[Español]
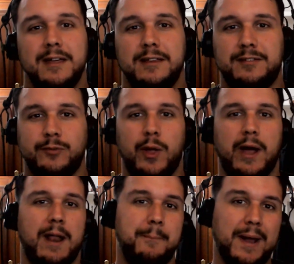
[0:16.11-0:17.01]
y sin duda
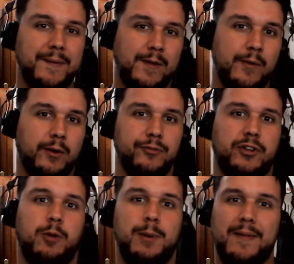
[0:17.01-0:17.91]
gran partido de
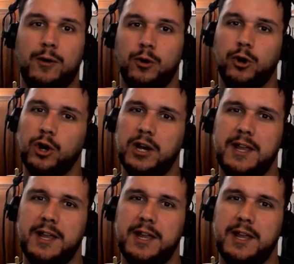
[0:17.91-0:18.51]
Gonzalo Plata con gol